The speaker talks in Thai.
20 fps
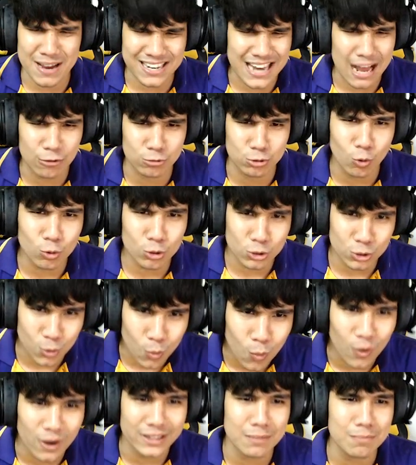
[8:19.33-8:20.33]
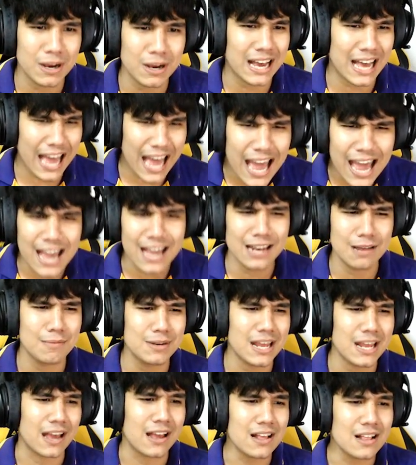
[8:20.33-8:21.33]
มักดาวทุกตัวที่มึงฆ่าเลยไห
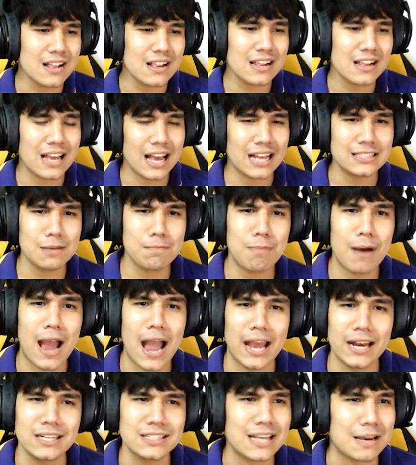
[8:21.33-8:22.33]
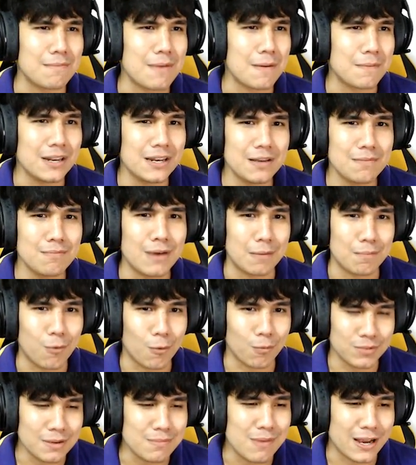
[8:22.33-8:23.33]
มเนี่ยไอชิปหายนิสัยแบบนี้นี่เหมือนผ
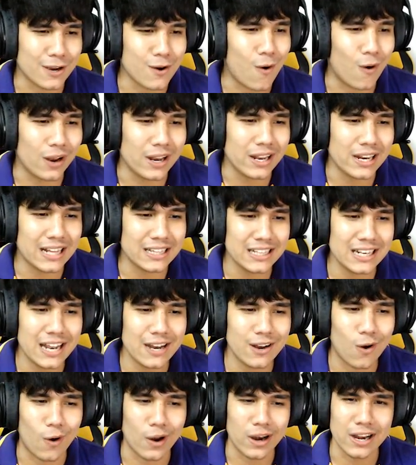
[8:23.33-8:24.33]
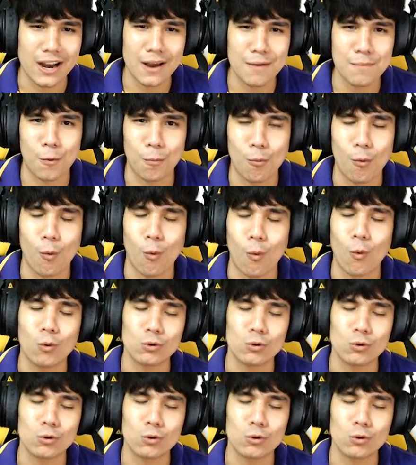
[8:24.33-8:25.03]
มสมัยก่อนเลยนะที่เล่นฮอนนะผมโห